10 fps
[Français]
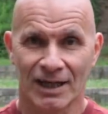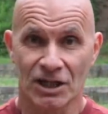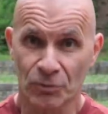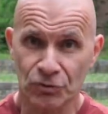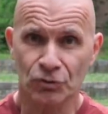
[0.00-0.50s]

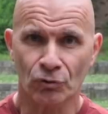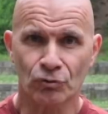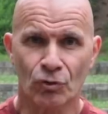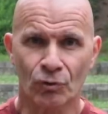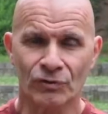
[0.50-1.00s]
Je me suis
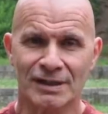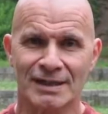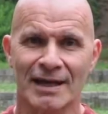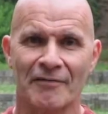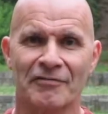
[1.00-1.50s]
rendu compte
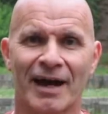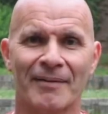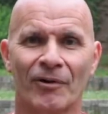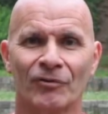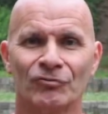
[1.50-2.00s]
qu'il y a
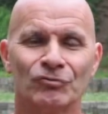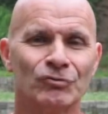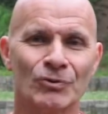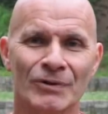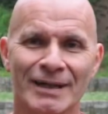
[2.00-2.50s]
vraiment
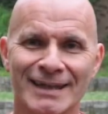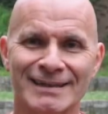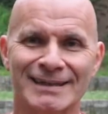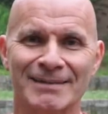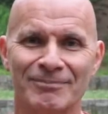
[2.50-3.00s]
tous les
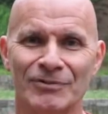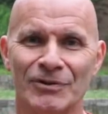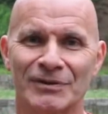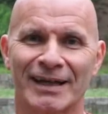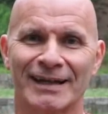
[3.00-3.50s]
types
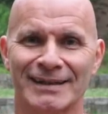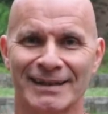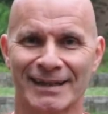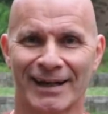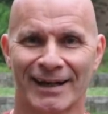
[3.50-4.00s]
de
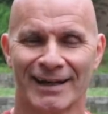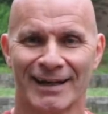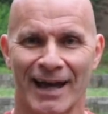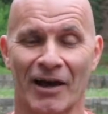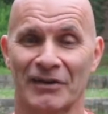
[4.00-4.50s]
training.
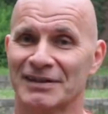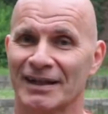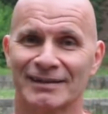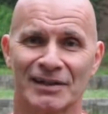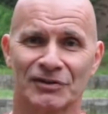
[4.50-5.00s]
Alors
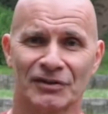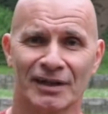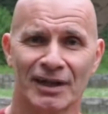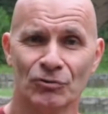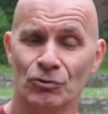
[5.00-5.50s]
certains
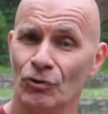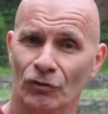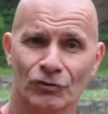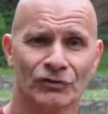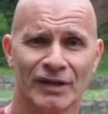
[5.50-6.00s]
s'entraînent
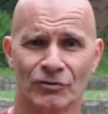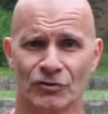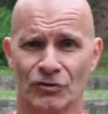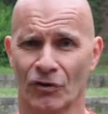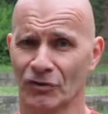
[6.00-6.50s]
1h30 à
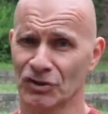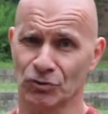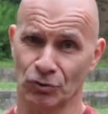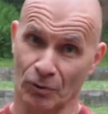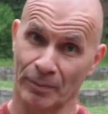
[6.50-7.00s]
2h en
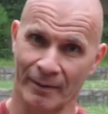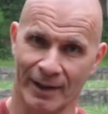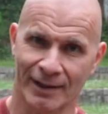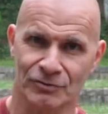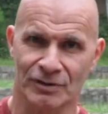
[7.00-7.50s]
discutant en
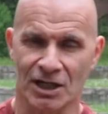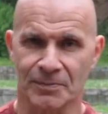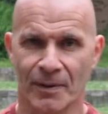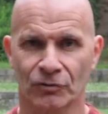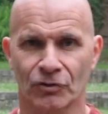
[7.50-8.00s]
parallèle, je ne vous cache
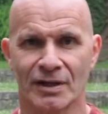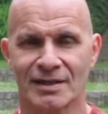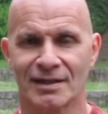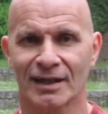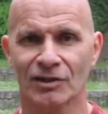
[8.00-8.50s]
pas, entre les
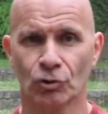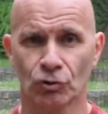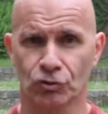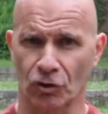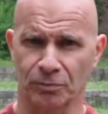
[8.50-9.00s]
séries,
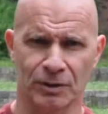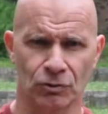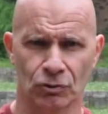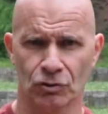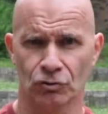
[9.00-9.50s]
d'autres 30
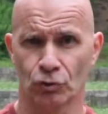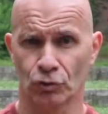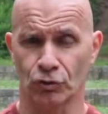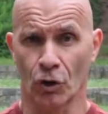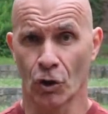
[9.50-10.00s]
minutes,
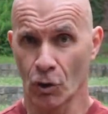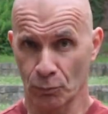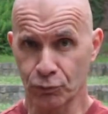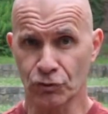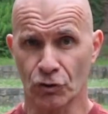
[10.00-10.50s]
d'autres
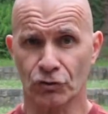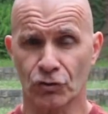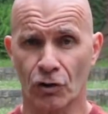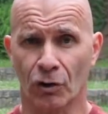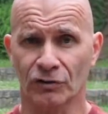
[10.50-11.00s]
plusieurs
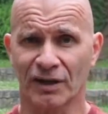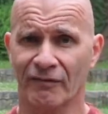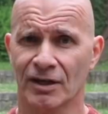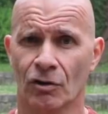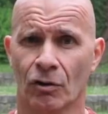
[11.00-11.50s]
heures en
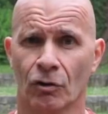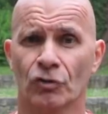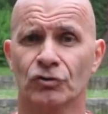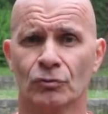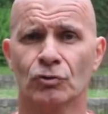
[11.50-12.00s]
travaillant
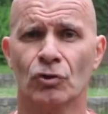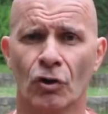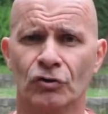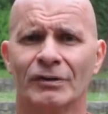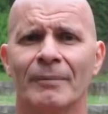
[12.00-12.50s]
l'ensemble du
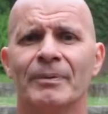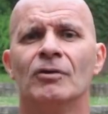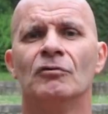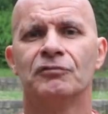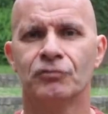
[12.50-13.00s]
corps, ce qu'on appelle
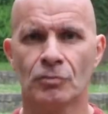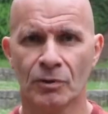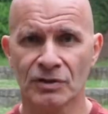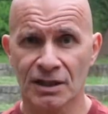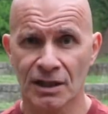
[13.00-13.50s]
le full
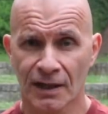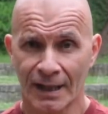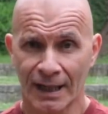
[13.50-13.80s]
body,